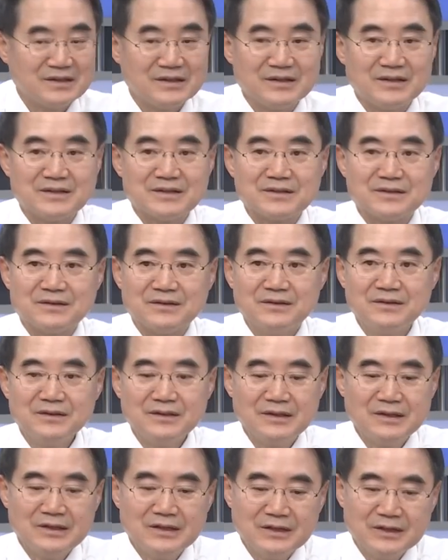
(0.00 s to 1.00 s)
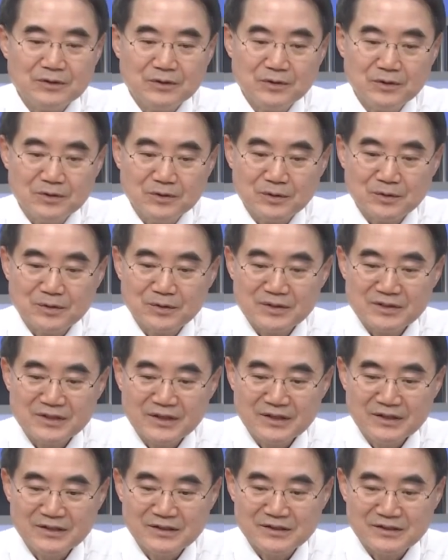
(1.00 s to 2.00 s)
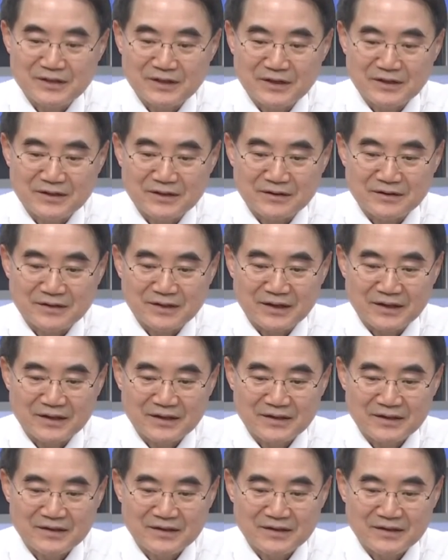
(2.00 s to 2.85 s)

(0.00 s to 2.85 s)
그래서 요 노동시장이 느슨해야 된다.